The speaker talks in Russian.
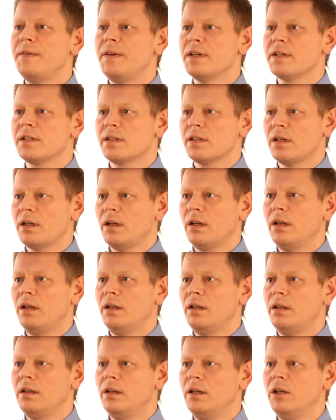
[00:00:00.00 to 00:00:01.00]
веса
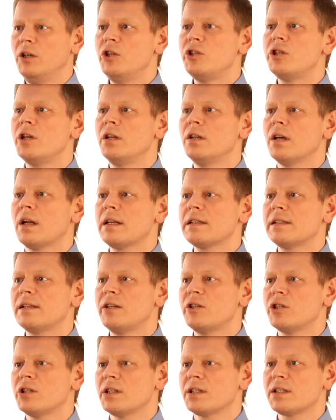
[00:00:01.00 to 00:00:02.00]
и лечения
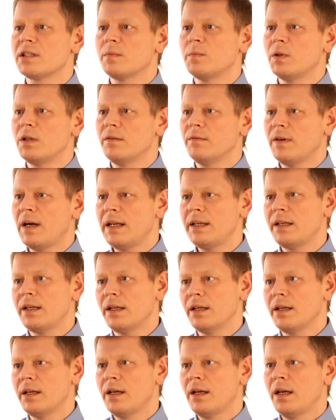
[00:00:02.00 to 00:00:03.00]
различных
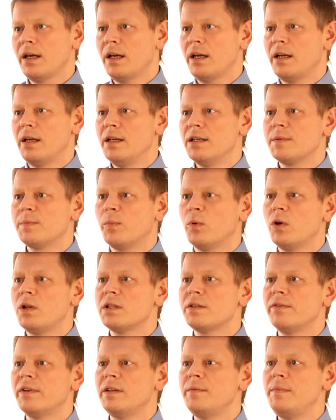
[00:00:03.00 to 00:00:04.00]
заболеваний
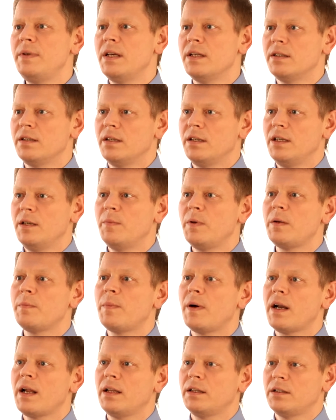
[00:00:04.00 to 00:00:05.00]
использовали медь и
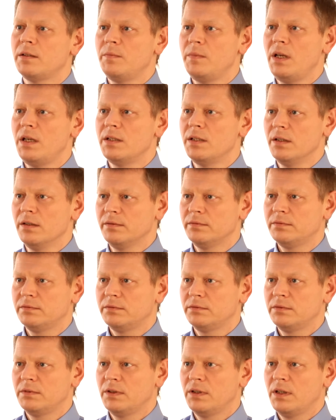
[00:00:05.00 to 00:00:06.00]
препараты меди.
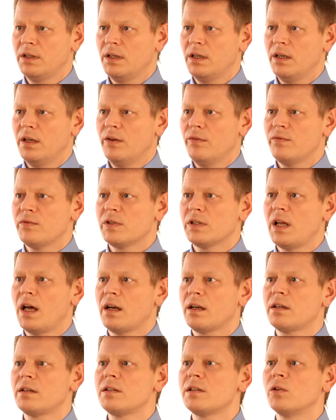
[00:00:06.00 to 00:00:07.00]
В
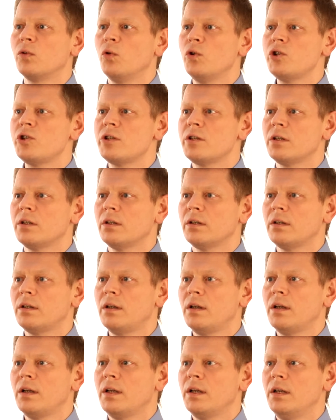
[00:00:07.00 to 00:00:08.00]
старых источниках
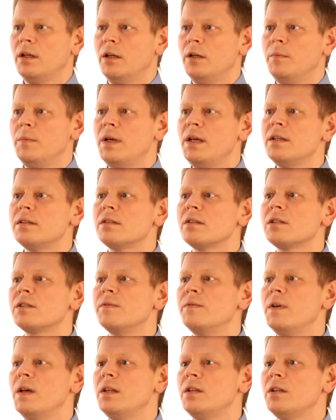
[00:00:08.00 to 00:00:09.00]
имеется
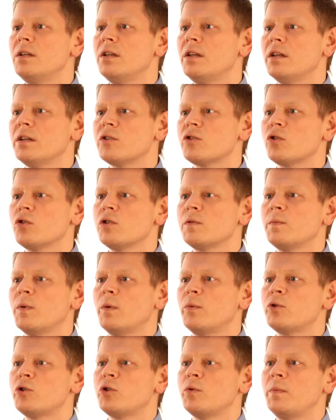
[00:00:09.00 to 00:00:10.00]
сведение, что с
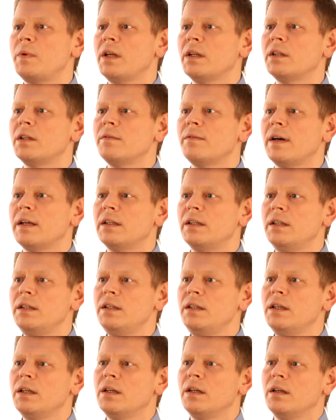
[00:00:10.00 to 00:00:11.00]
помощью медной
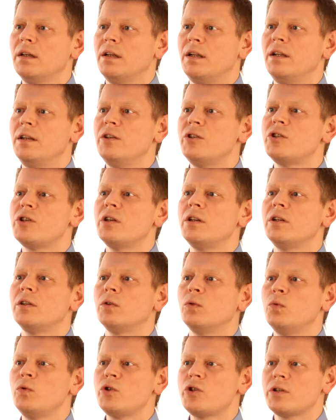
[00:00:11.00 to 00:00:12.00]
воды лечили
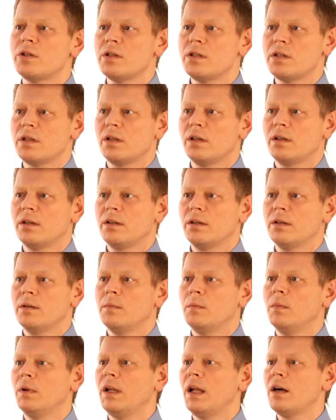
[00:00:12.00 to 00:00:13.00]
тучность,
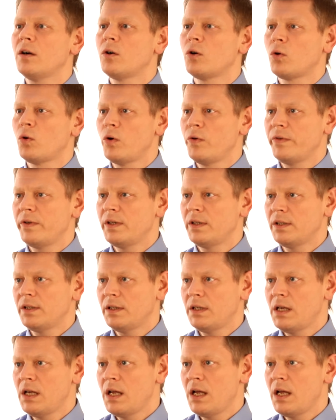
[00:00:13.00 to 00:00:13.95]
малокровие,